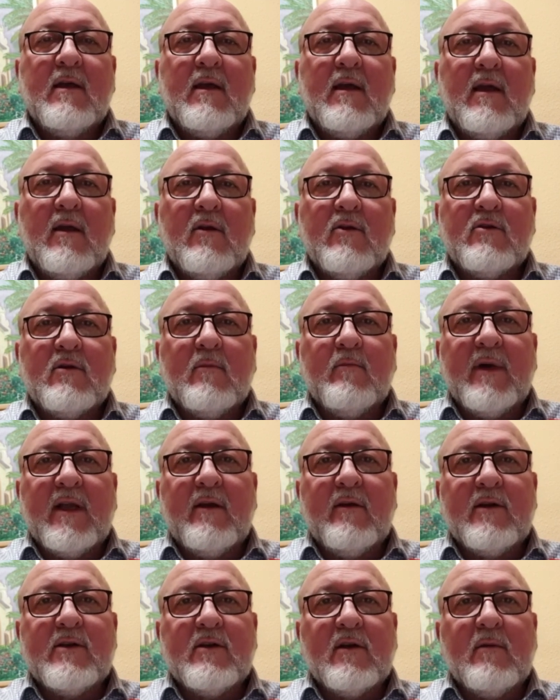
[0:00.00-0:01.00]
y los
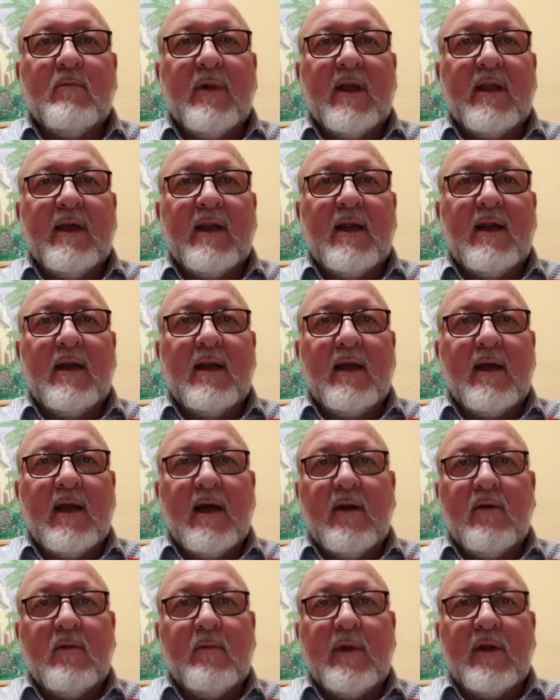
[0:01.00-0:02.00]
compañeros y compañeras
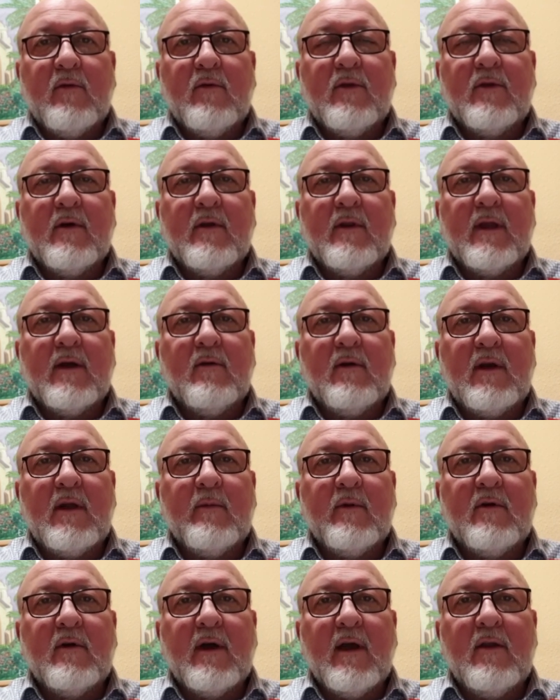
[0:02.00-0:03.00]
leerán un minuto de un
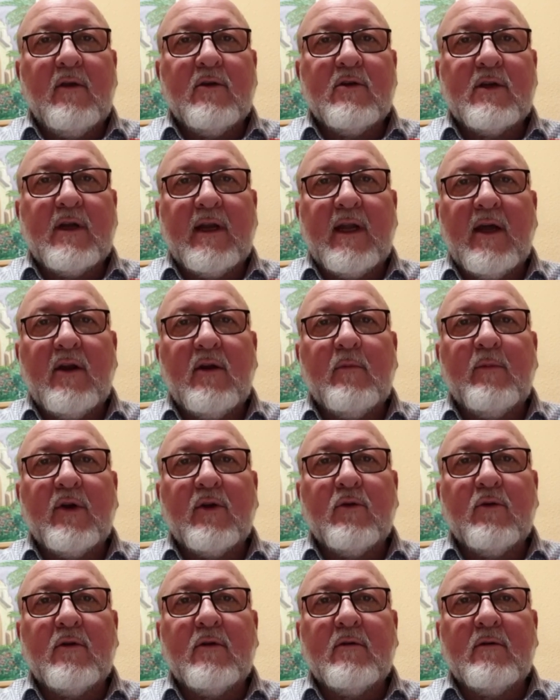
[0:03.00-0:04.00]
libro que ellos crean
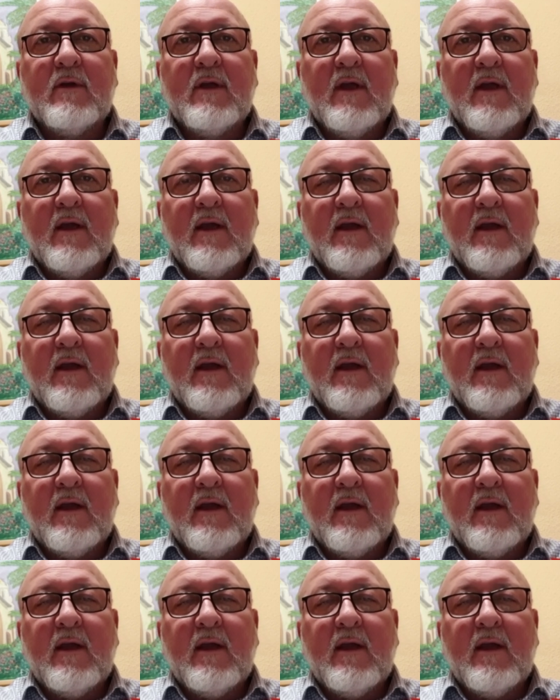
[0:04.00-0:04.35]
oportuno